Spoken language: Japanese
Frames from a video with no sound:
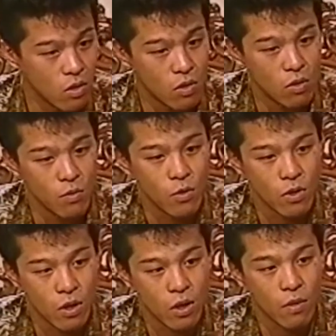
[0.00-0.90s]

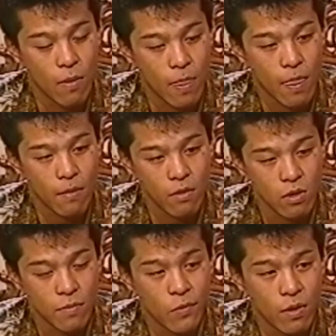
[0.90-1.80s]
思って、
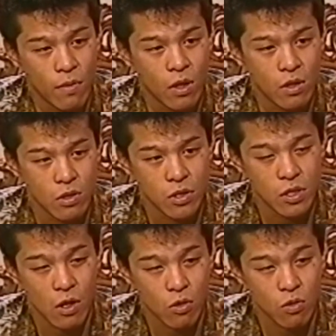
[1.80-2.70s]
今はまあ
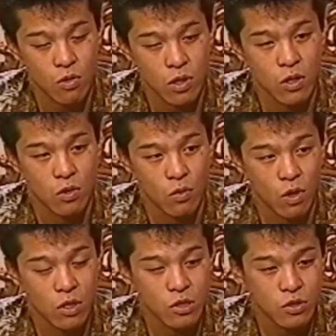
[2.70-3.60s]
試合をせん
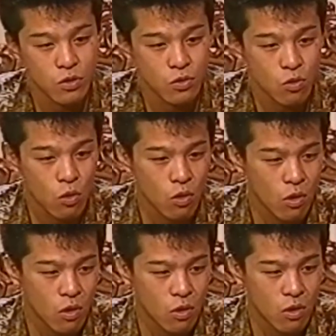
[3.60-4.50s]
と練習を
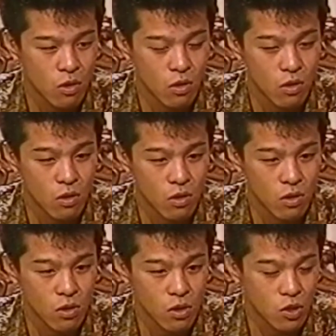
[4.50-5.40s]

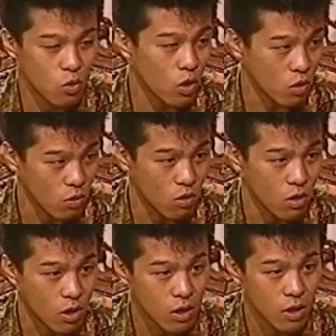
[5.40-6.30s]
しとけと、
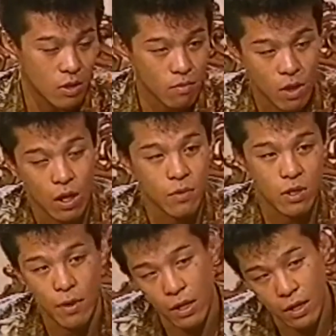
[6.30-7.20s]
まあ、
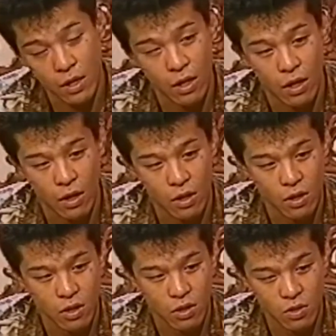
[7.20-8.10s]
神様かなんかが
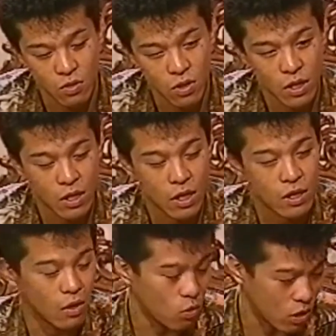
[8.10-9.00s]
言ってんじゃ
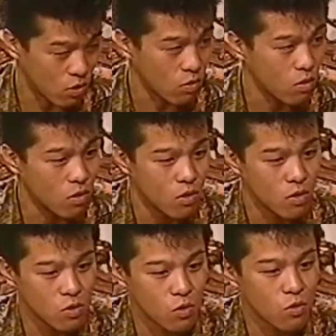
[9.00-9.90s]
ないだろうかと、そう
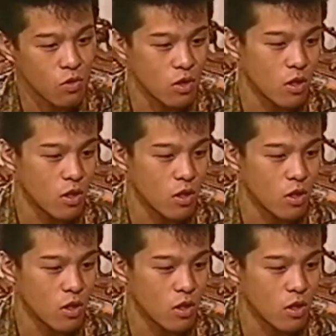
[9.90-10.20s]
いうふうに